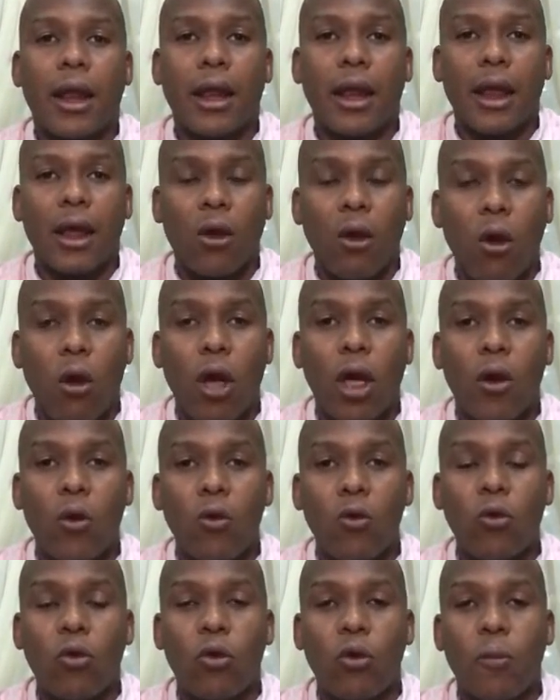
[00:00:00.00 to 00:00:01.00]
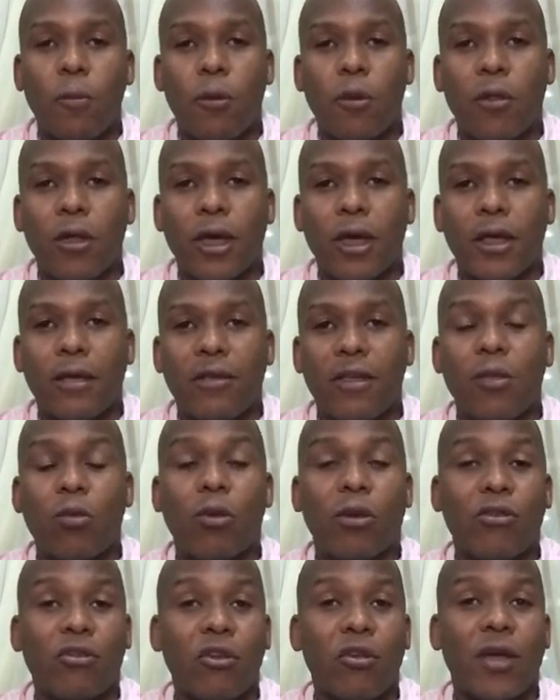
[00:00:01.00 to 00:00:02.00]
recoge un grupo de
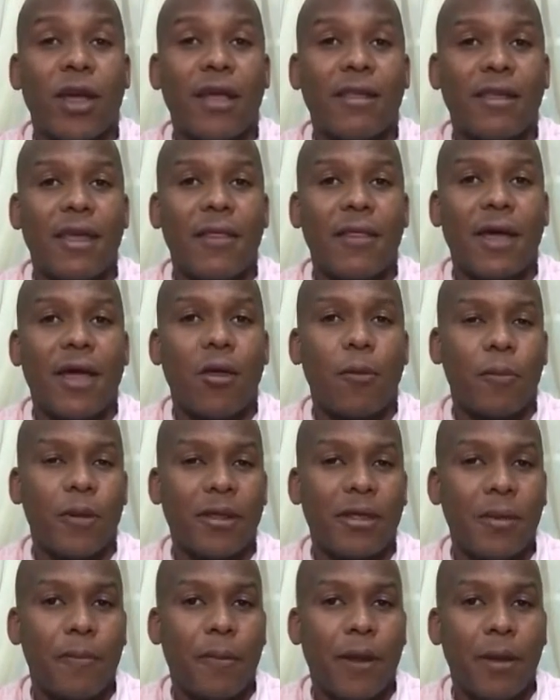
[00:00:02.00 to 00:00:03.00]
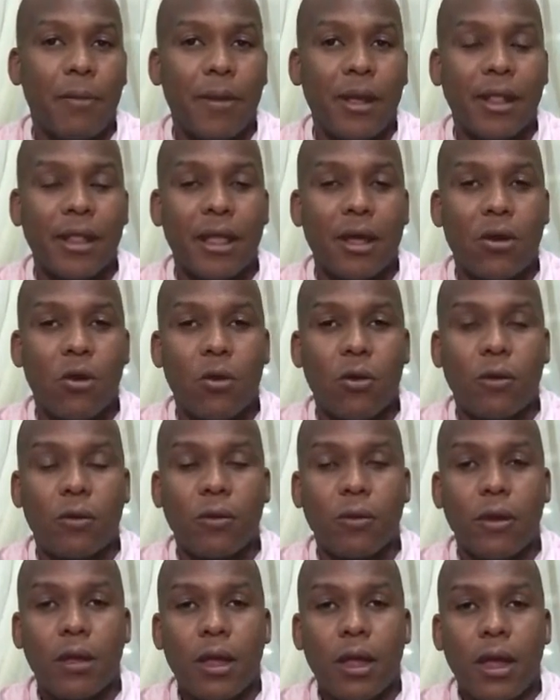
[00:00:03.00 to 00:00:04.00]
situaciones que se han dado principalmente
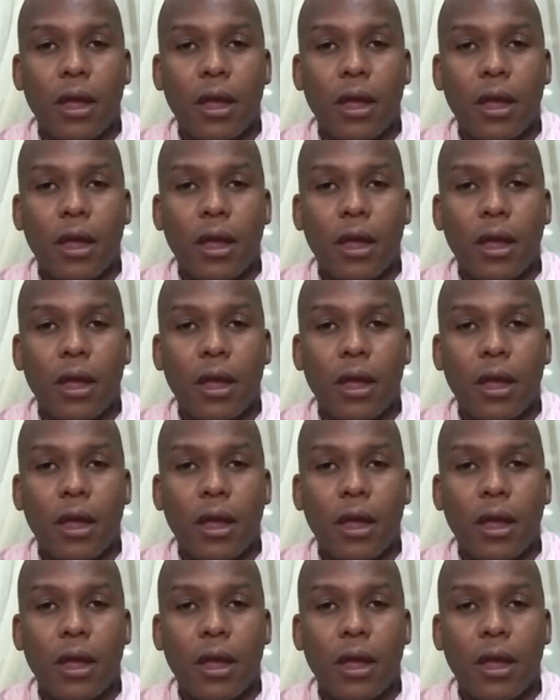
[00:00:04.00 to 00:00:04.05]
con